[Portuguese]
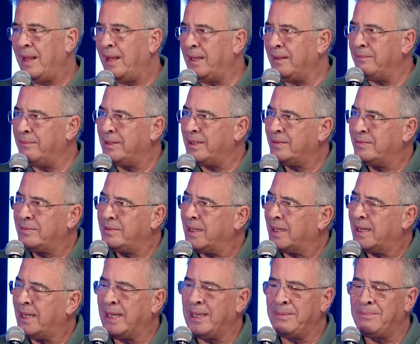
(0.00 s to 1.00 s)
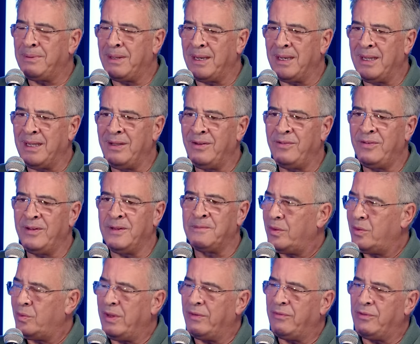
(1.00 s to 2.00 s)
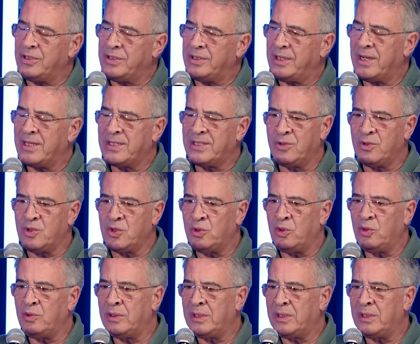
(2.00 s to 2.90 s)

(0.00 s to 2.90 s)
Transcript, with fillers: é lembrando daquela palavra do Evangelho de São João,